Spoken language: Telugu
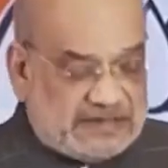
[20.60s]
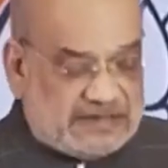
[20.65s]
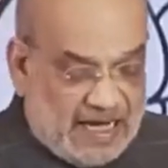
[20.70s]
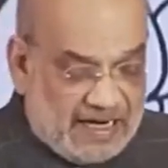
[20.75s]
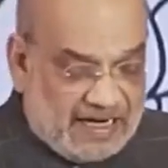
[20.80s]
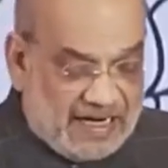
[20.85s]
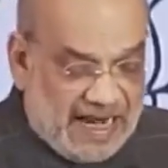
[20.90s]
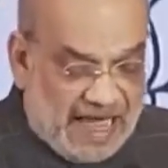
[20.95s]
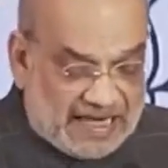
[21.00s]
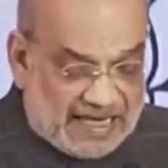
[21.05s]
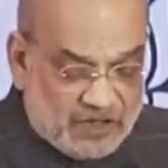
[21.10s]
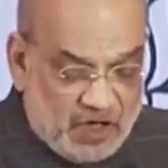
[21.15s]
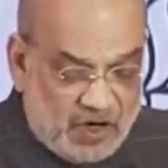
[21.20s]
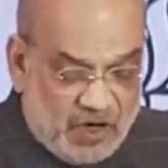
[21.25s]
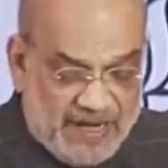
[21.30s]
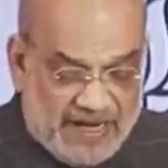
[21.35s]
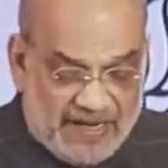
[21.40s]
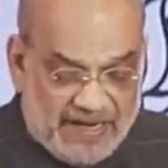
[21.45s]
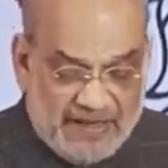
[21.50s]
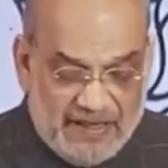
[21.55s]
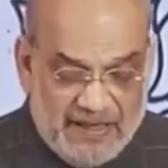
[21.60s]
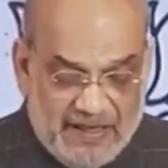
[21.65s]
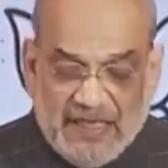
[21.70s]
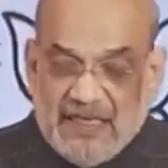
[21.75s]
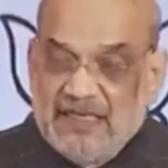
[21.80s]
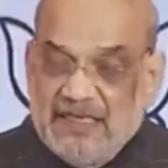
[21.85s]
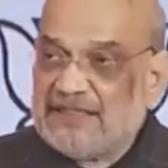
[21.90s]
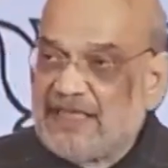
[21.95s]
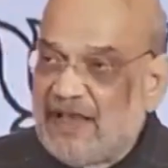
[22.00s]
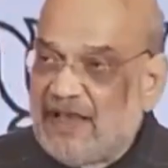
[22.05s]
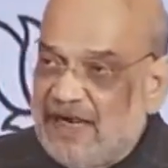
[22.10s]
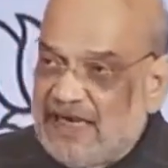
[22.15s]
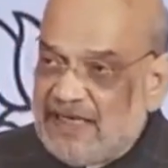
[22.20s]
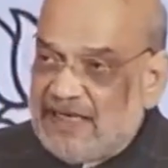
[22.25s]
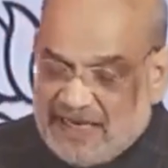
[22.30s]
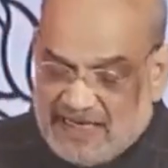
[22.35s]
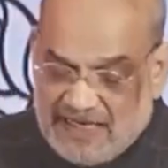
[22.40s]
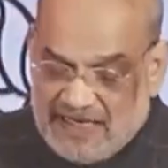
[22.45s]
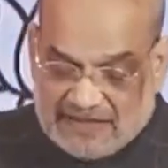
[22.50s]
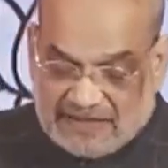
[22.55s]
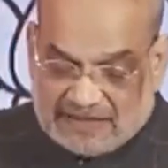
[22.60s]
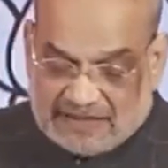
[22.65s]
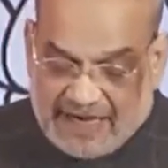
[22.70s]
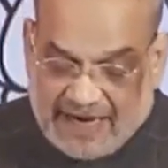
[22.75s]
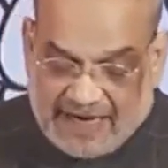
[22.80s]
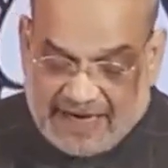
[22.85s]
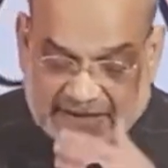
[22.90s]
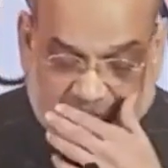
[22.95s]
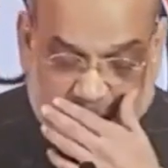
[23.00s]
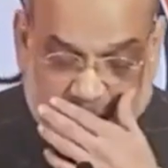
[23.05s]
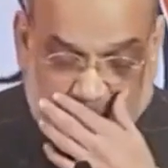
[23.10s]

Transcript: వీడియోను క్రియేట్ చేశారని బీజేపీ నేతలు ఫిర్యాదు